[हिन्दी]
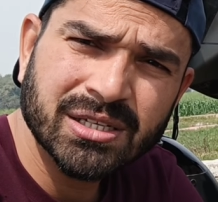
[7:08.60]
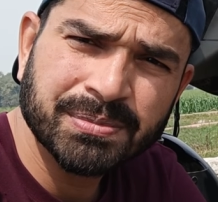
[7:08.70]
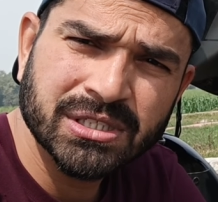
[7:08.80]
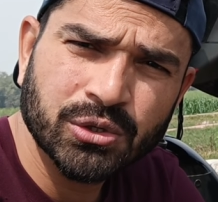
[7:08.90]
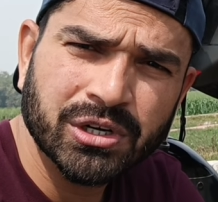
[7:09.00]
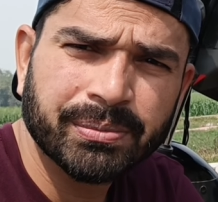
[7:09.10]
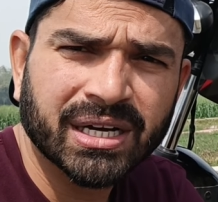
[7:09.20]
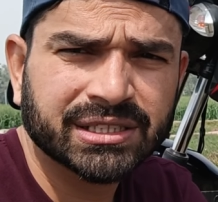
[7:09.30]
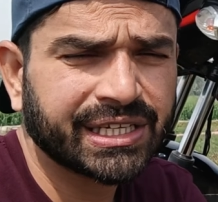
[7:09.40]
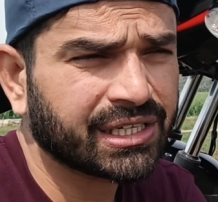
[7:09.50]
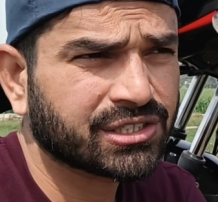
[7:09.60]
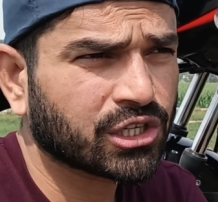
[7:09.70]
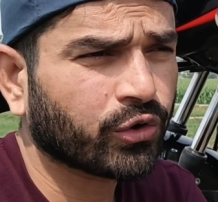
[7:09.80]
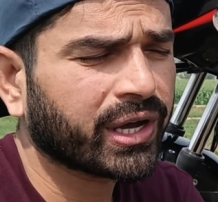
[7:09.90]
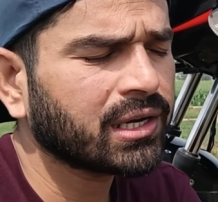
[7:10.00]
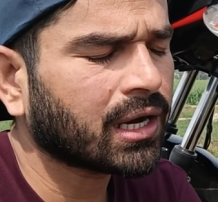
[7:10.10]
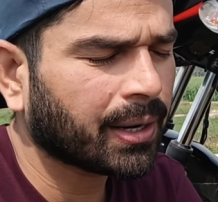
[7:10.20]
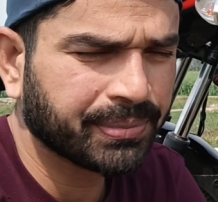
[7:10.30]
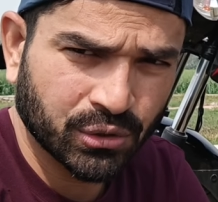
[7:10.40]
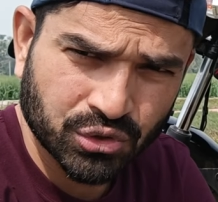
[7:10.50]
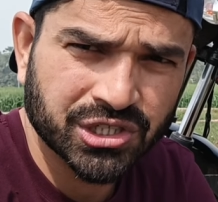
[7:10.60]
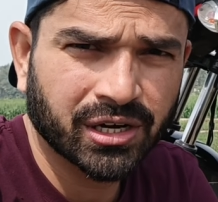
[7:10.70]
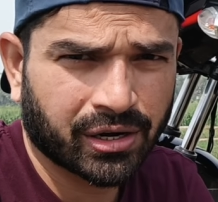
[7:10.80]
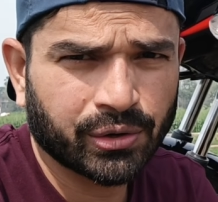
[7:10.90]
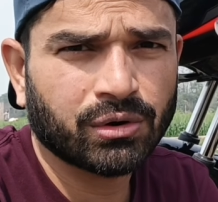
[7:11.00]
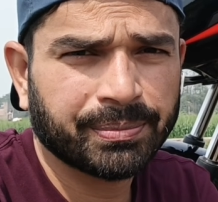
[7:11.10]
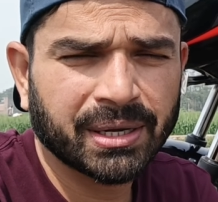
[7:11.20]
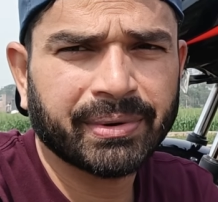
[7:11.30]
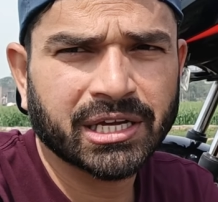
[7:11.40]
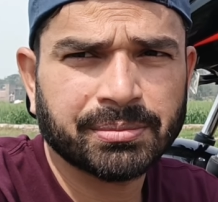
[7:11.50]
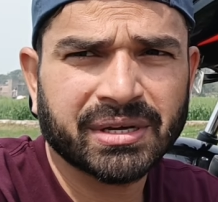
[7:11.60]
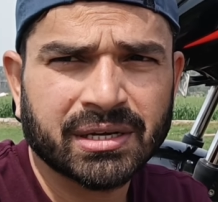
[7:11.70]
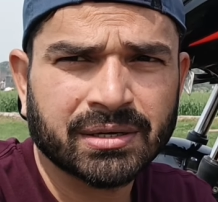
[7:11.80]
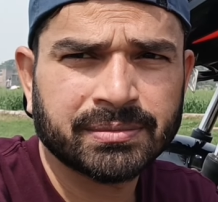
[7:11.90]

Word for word: सबसे ज़रूरी बात कि इंजन ऑयल आप यूज कर रहे हो अपने बाइक में